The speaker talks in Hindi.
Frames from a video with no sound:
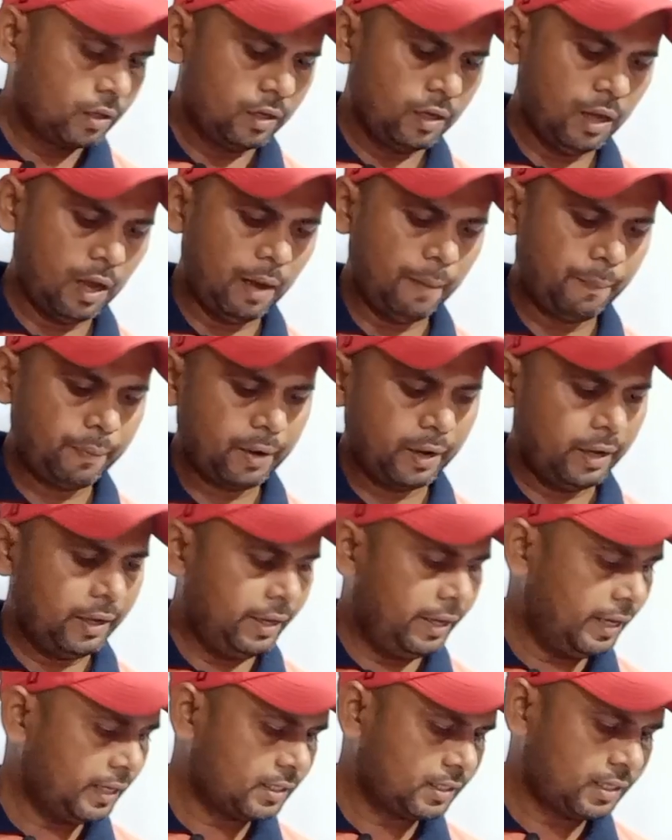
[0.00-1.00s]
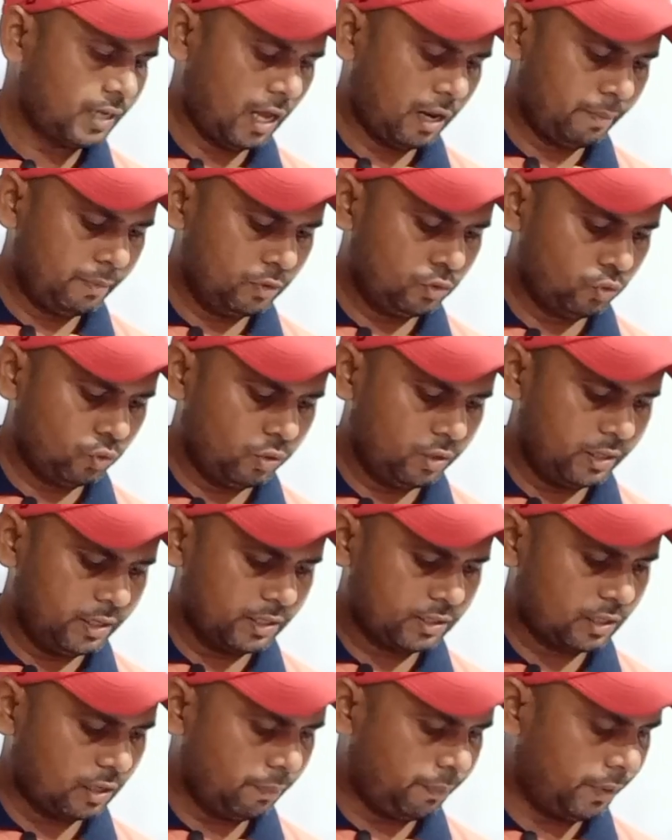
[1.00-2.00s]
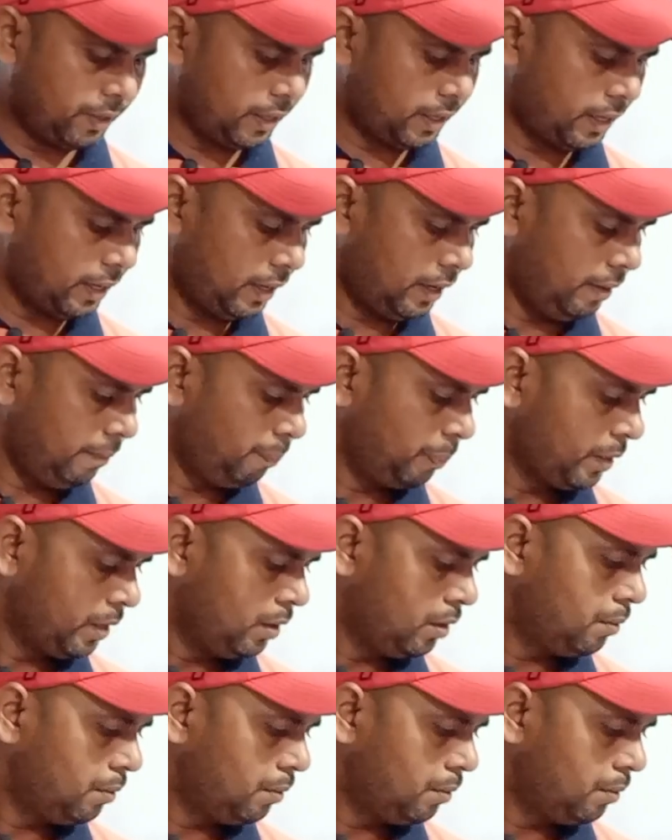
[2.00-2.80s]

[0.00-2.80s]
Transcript: कि आपका एक साल में जो लेसन पढ़ना है